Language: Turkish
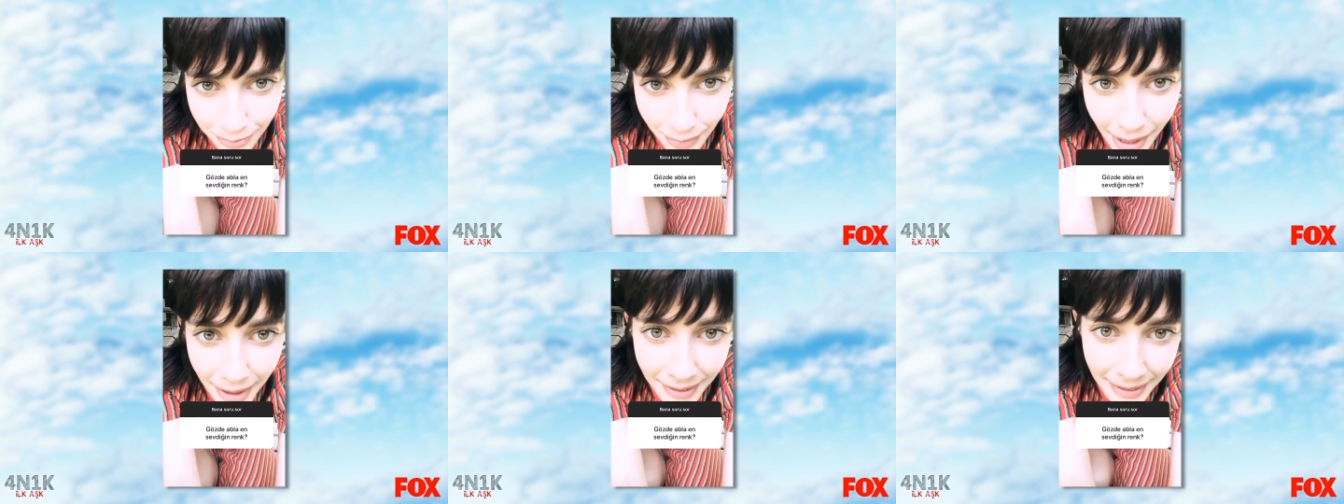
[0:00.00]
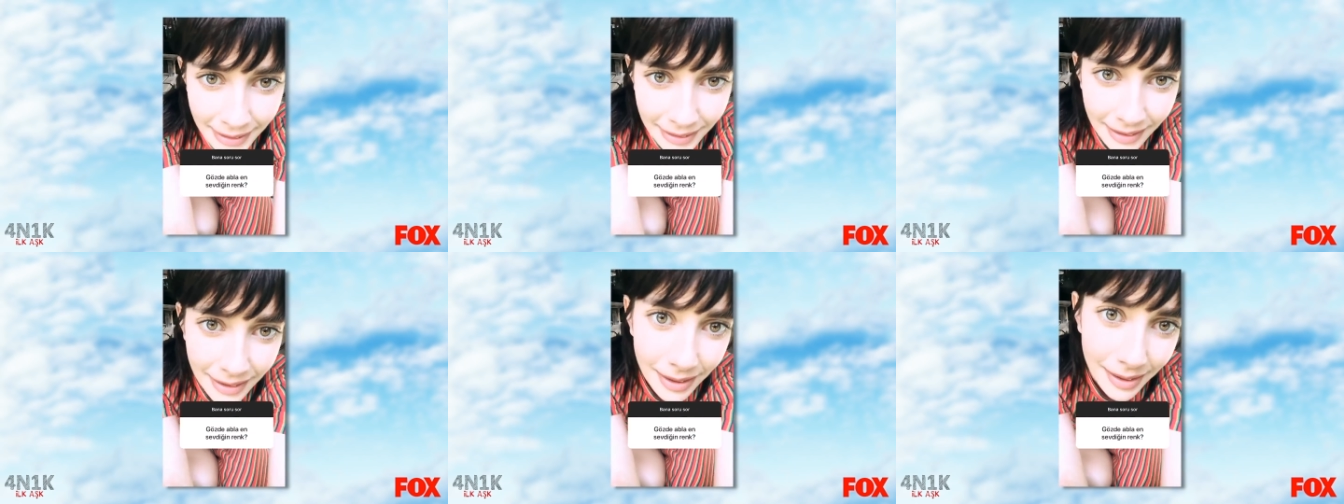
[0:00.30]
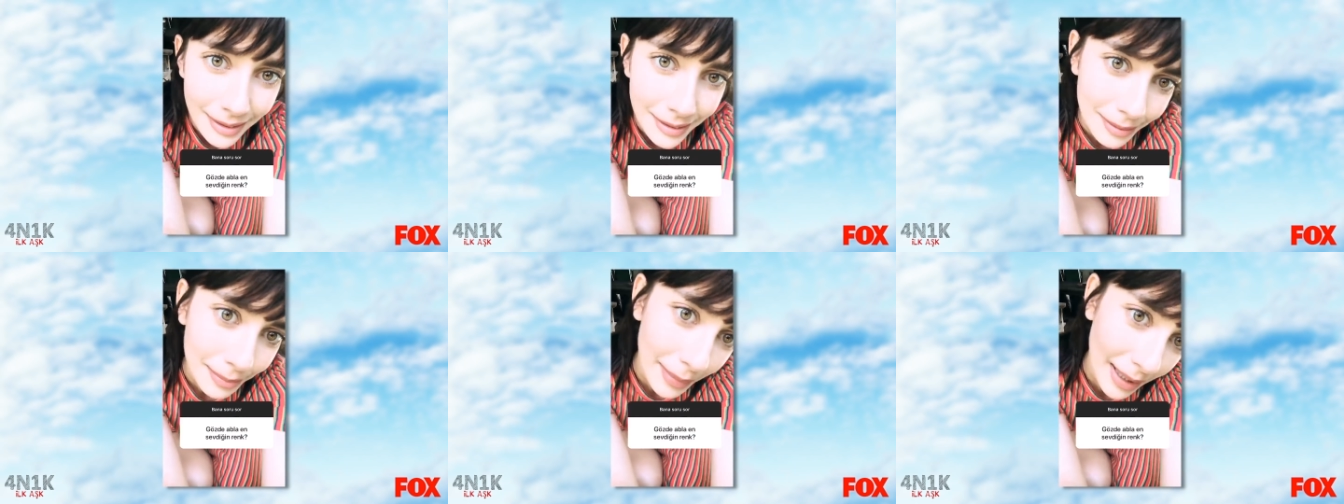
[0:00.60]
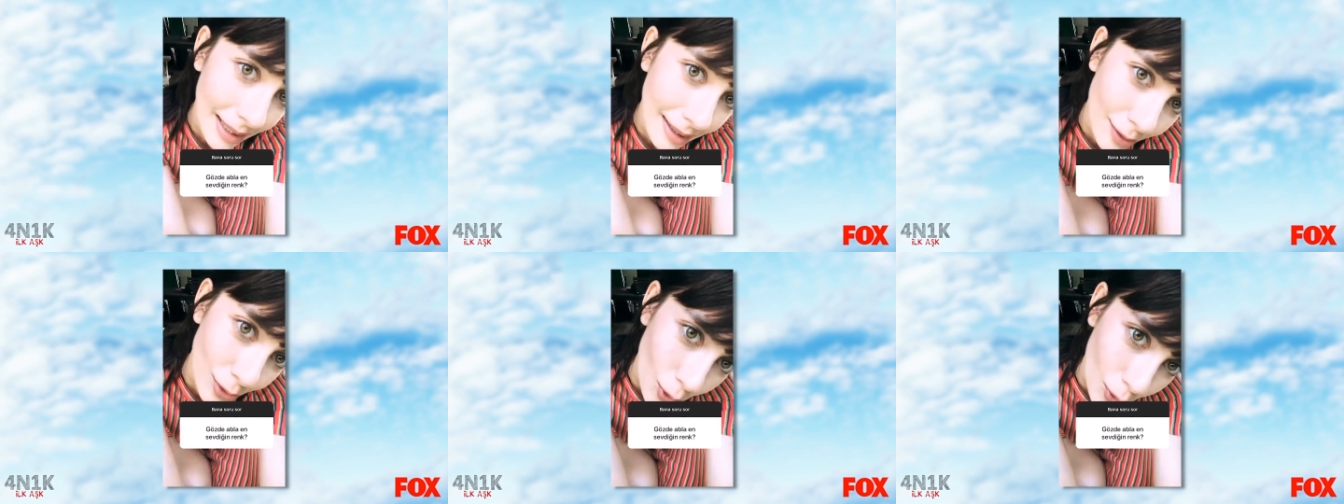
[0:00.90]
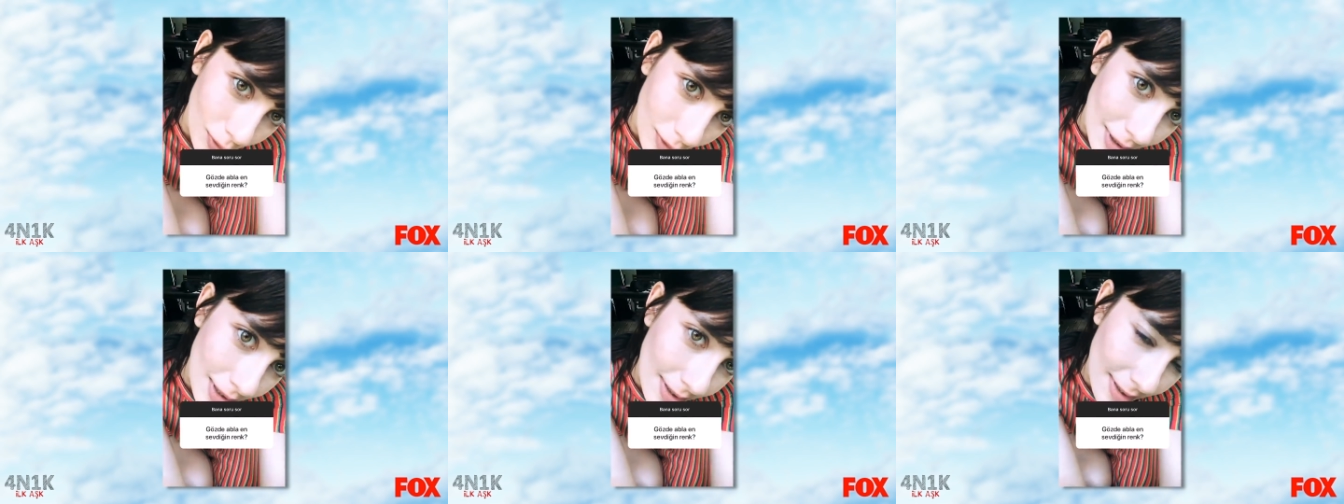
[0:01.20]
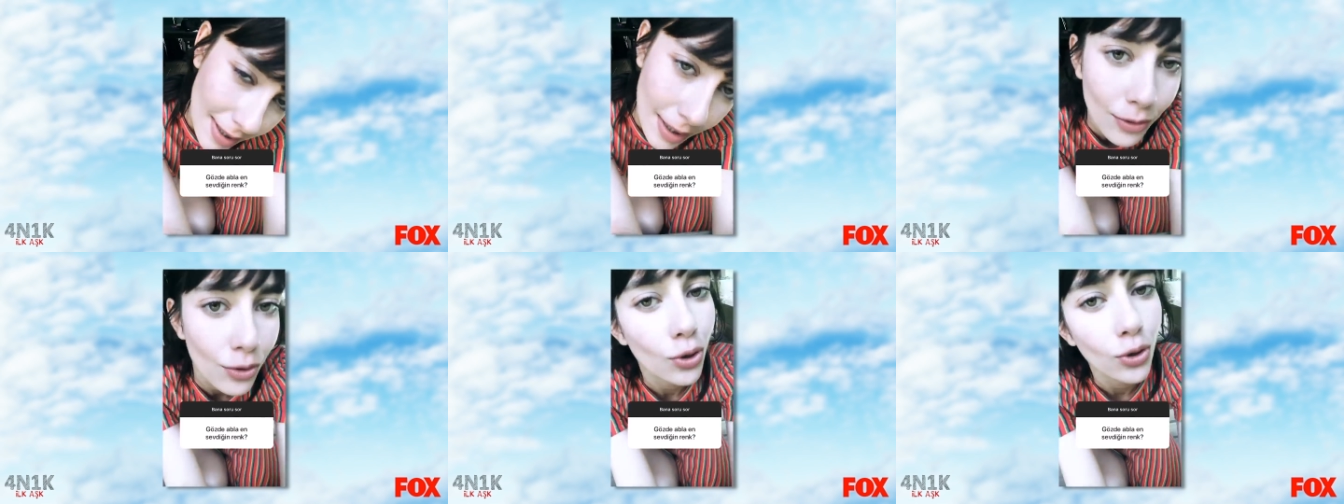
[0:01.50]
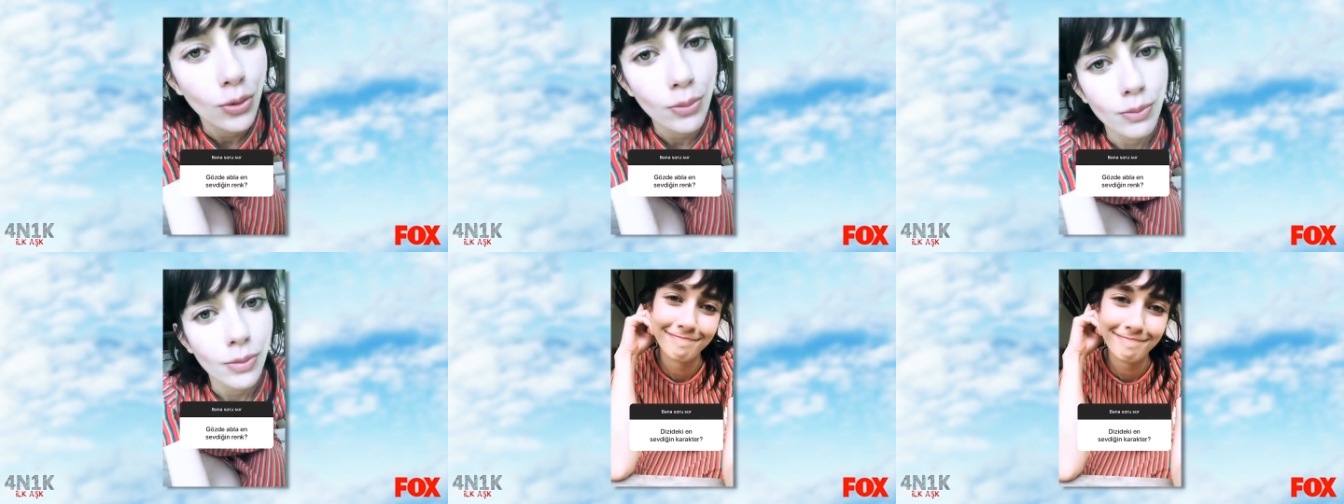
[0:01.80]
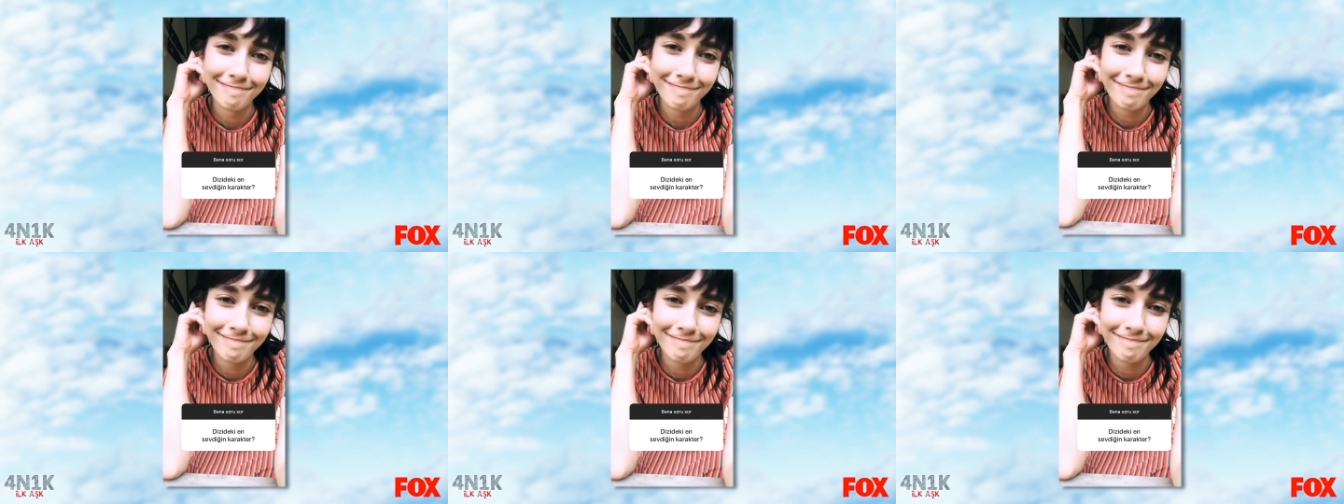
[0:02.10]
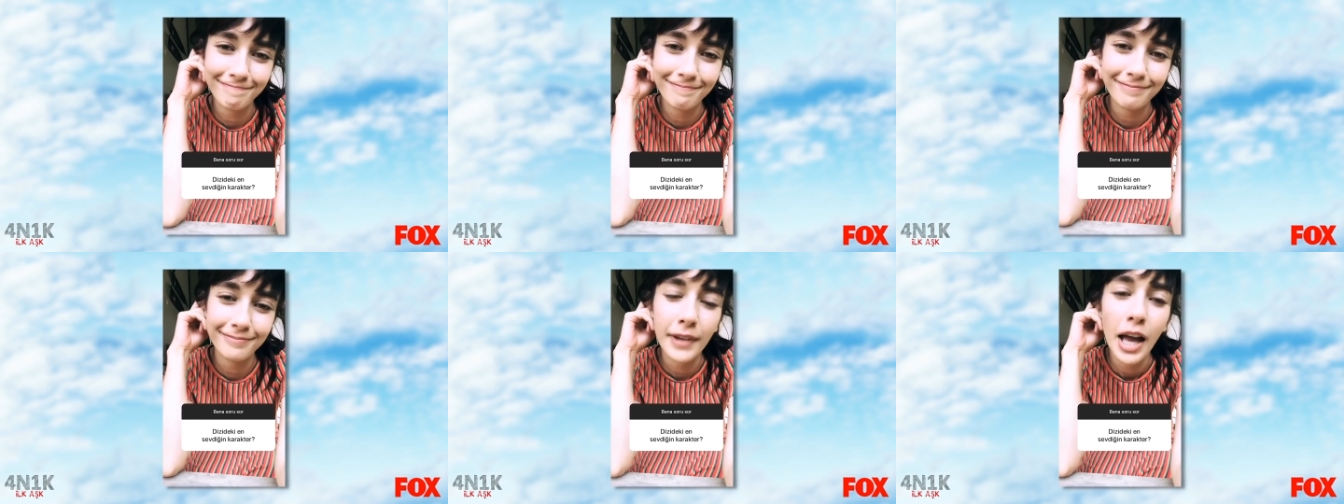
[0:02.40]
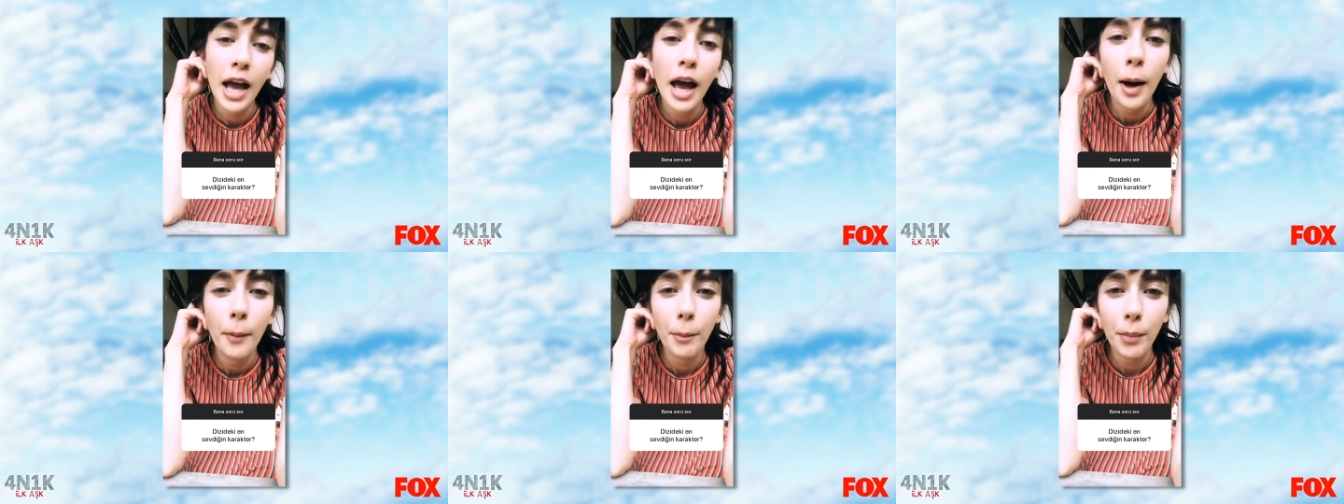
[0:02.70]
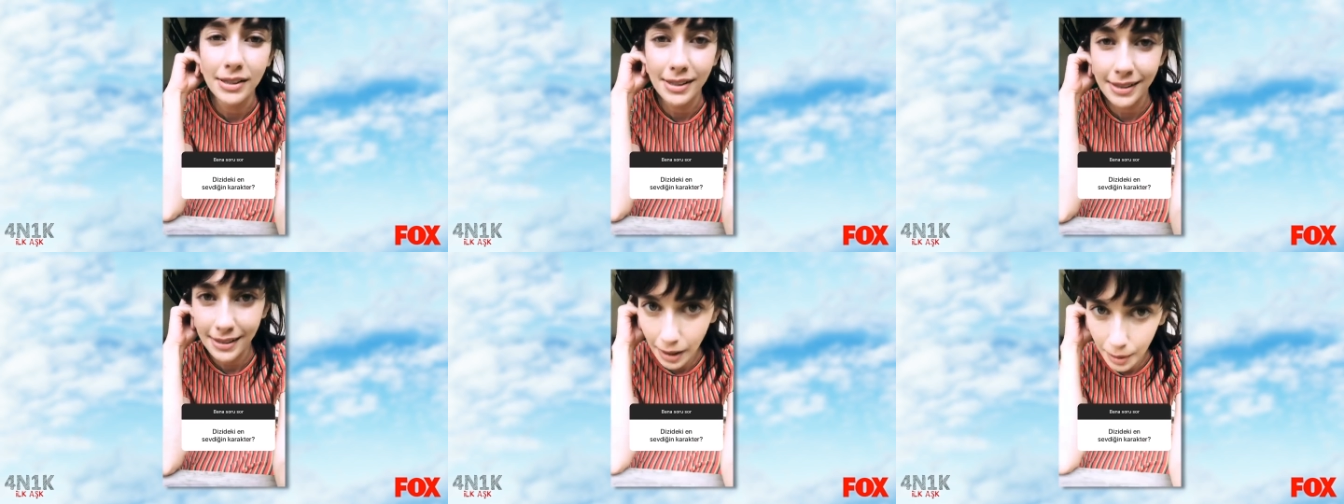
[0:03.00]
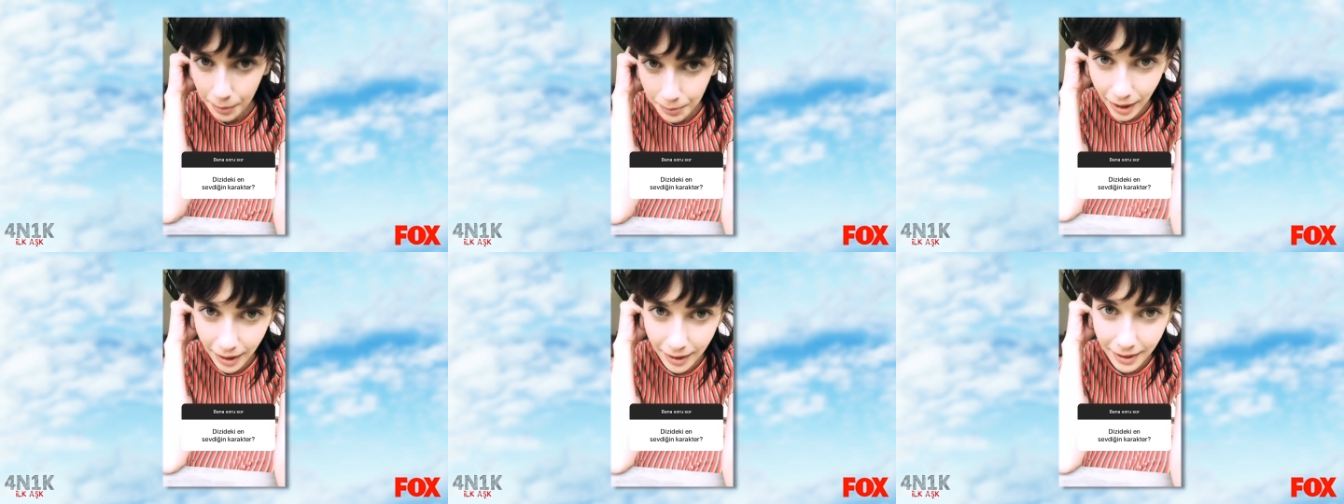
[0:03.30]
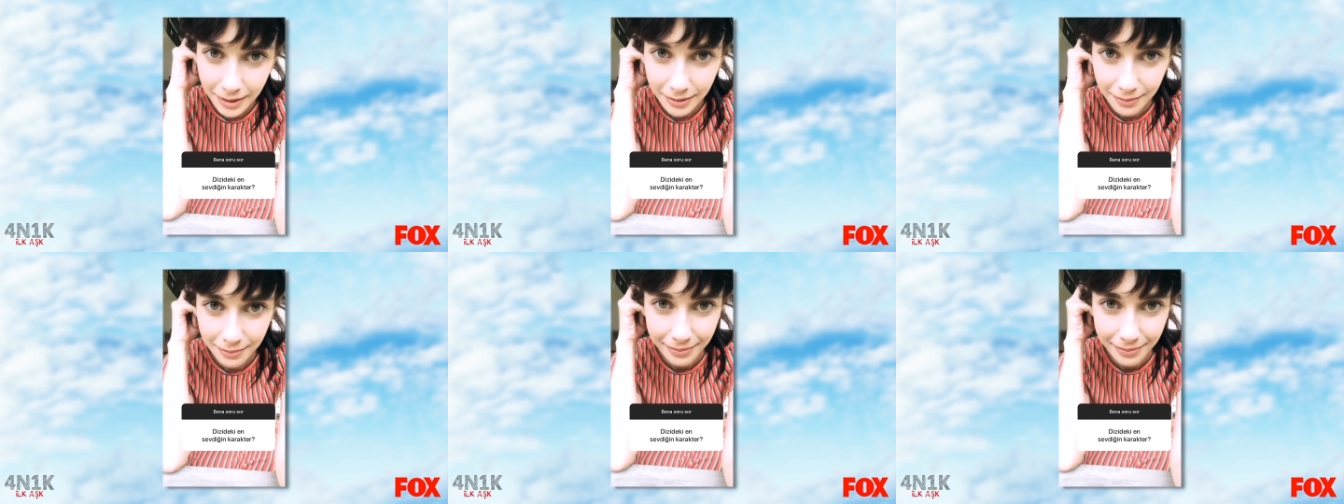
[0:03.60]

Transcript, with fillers: Her rengin belli tonlarını seviyorum. Hmm, başta yaprak.